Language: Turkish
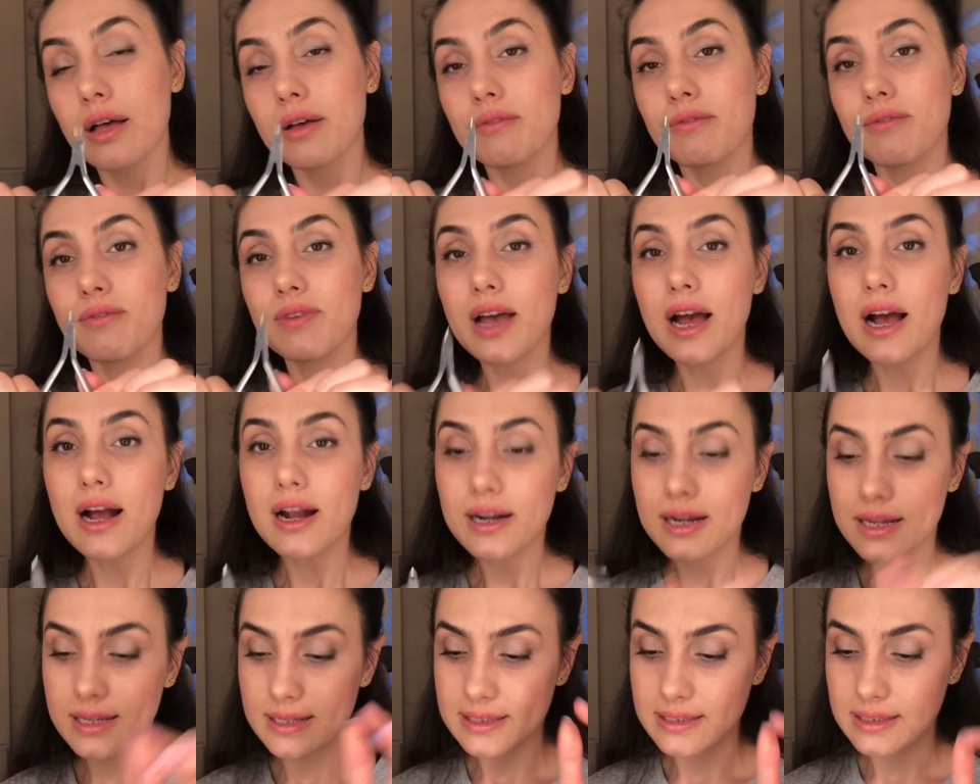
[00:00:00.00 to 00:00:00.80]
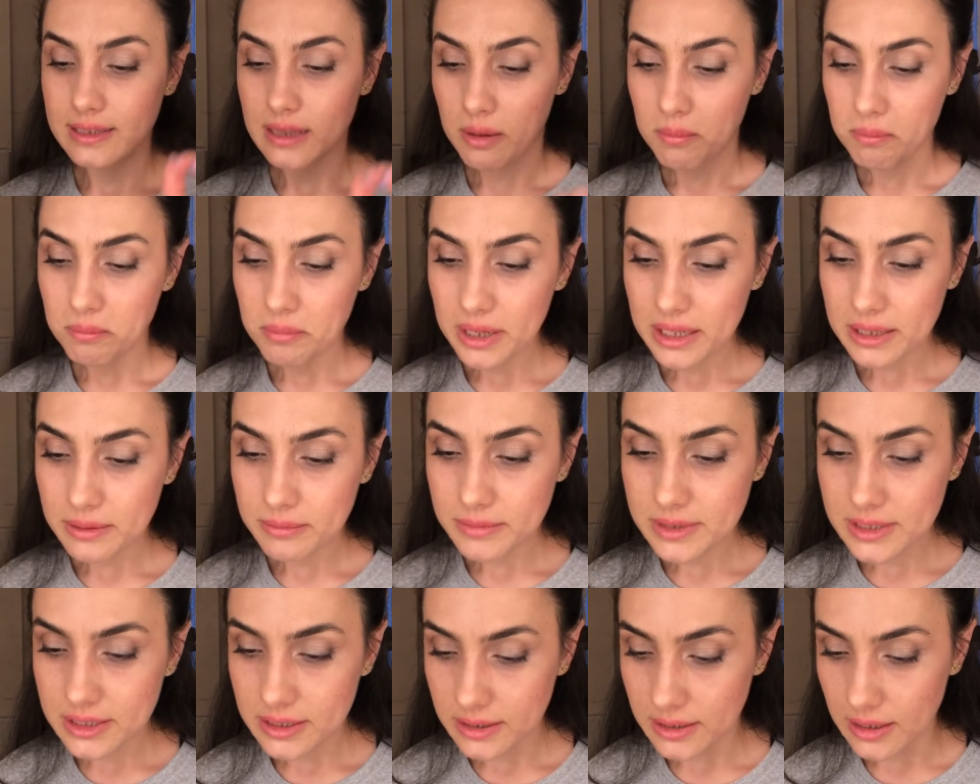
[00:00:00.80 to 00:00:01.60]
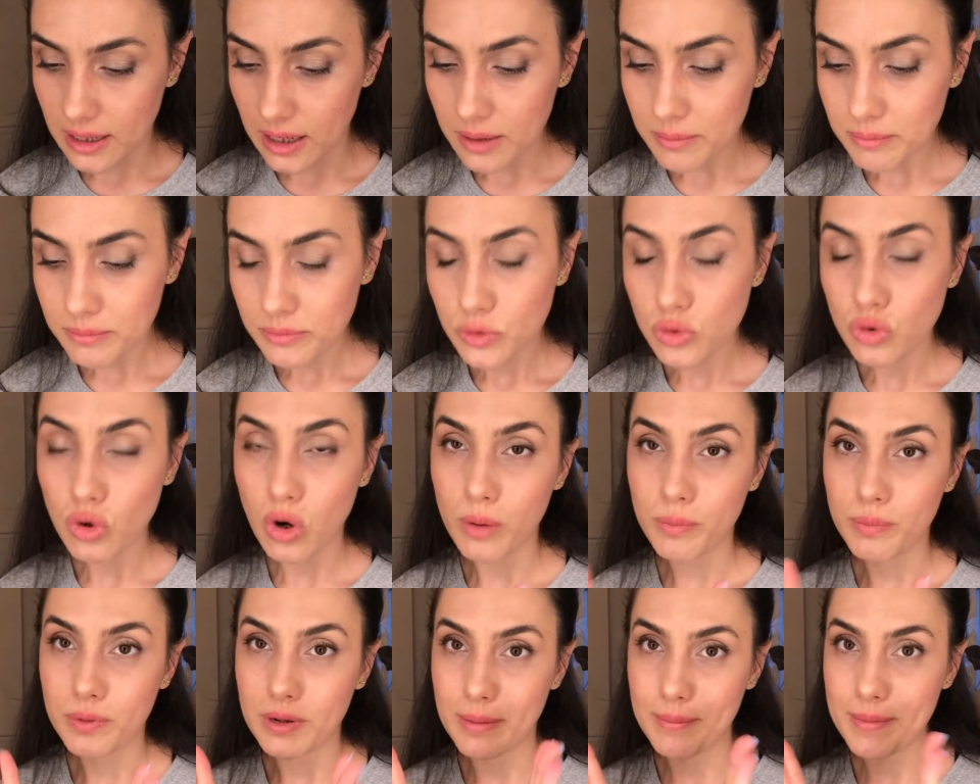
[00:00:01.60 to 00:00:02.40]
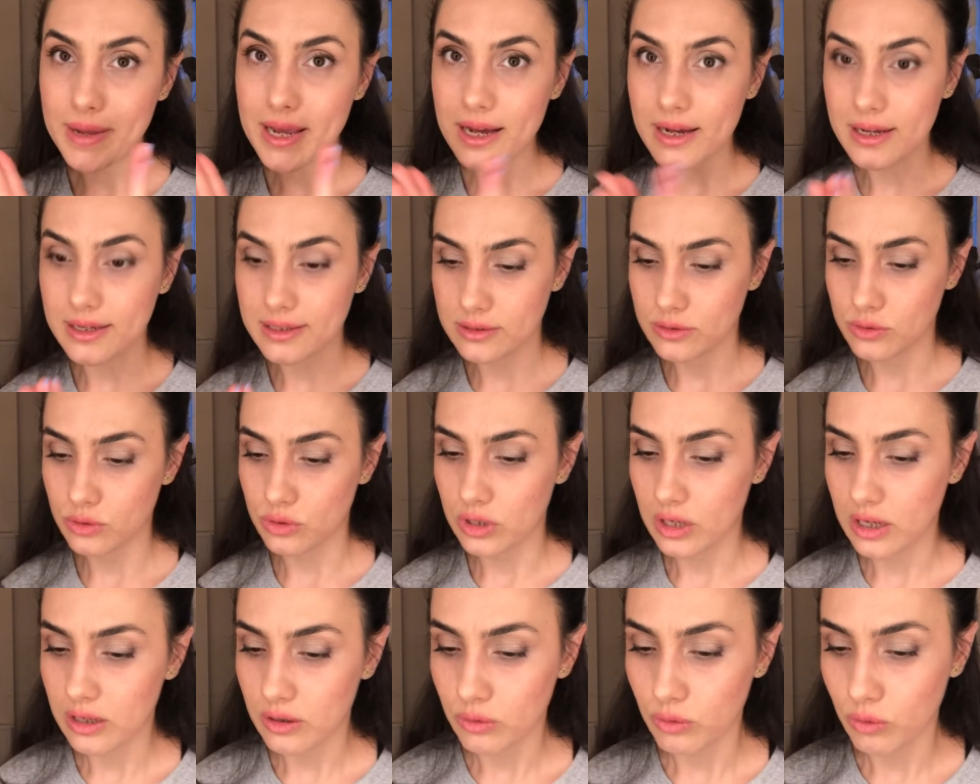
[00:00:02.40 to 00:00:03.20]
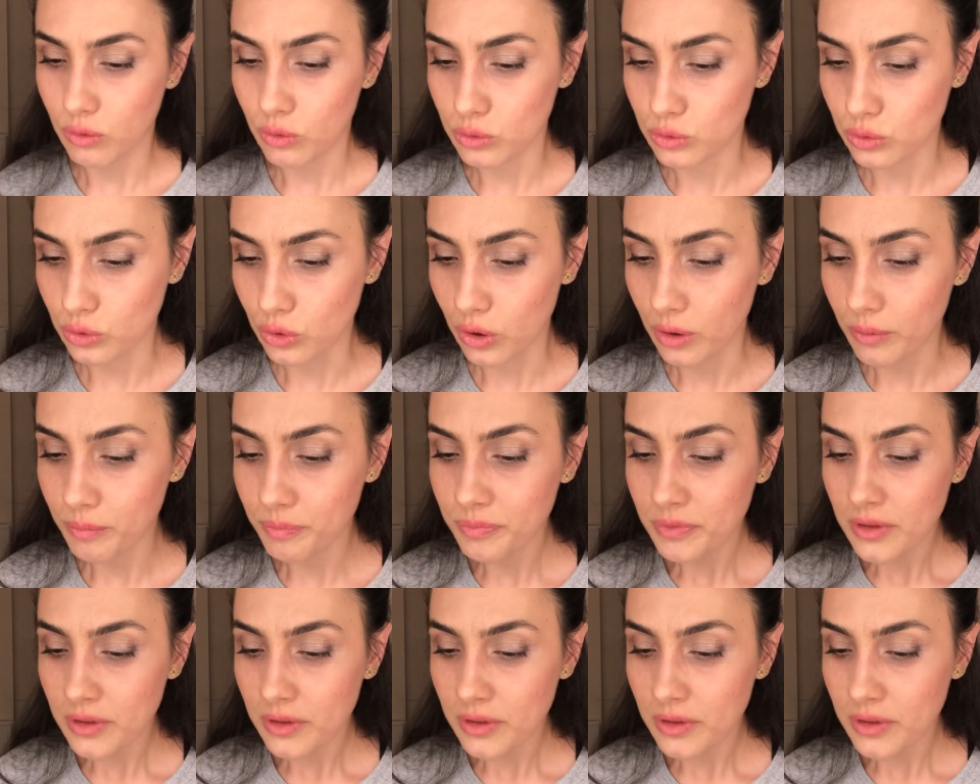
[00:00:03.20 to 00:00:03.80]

ve arkasından benim tırnağım törpülemeye hazır oluyor.